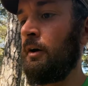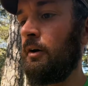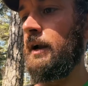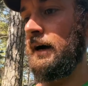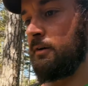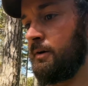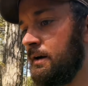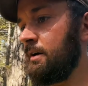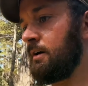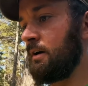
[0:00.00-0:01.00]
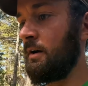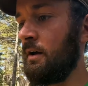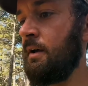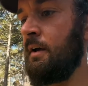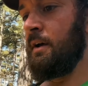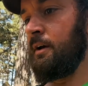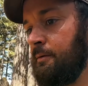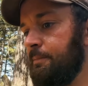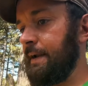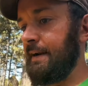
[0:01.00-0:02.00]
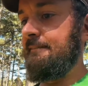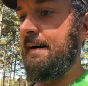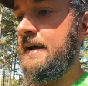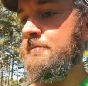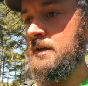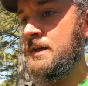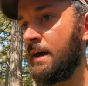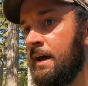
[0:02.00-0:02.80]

ho l'acqua per lavarmi